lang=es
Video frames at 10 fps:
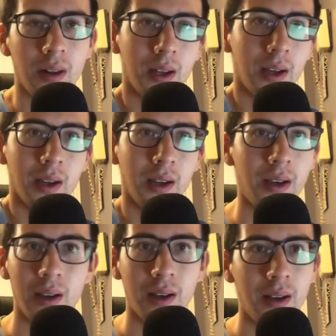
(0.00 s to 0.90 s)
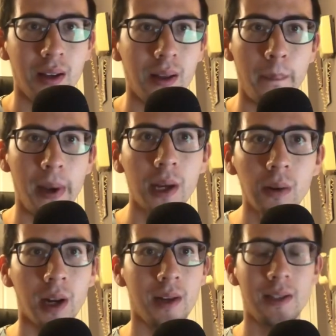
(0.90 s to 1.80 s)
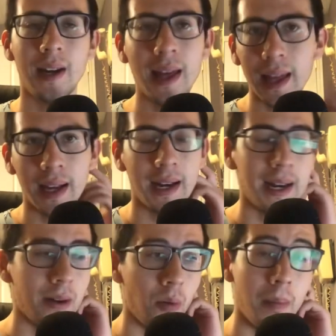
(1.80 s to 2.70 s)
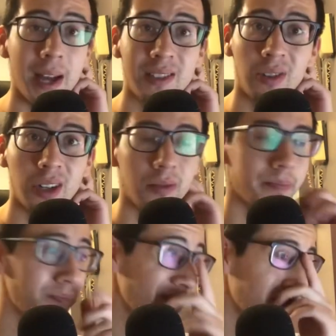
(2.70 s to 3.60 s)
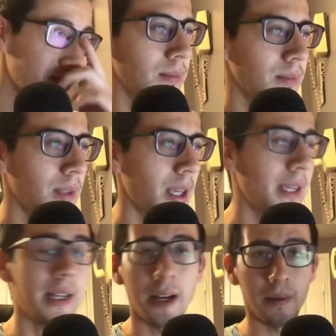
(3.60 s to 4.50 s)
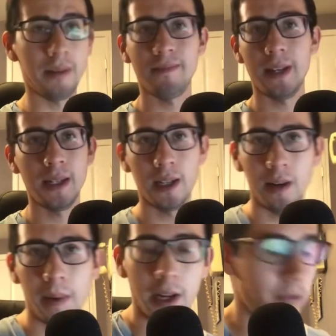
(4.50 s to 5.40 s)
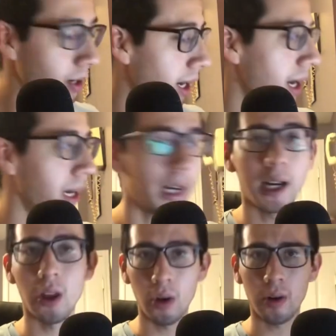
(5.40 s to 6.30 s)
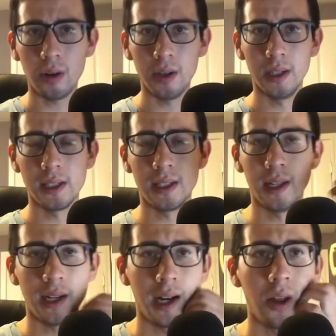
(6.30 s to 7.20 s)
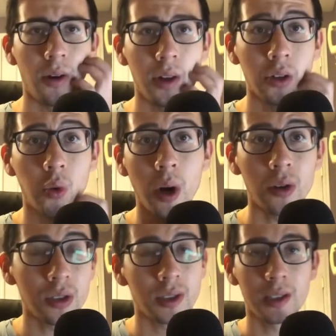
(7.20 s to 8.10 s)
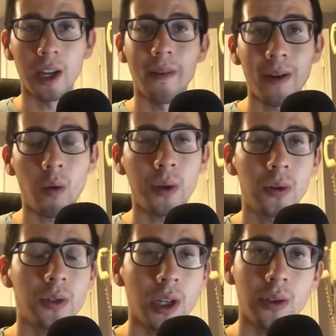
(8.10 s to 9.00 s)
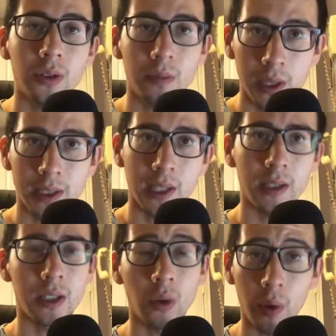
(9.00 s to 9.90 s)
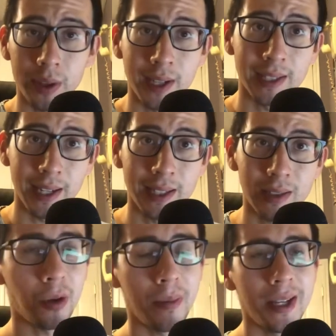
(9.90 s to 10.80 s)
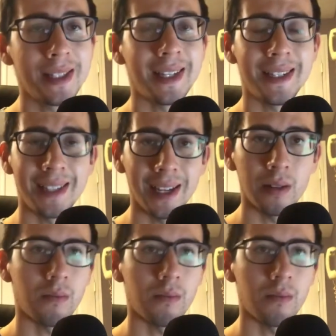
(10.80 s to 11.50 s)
de, de película, o sea, nada, aún más, yo creo. Increíble, increíble. El final, el ganador, este, el ganador de los juegos se lleva 400.656, 4.600.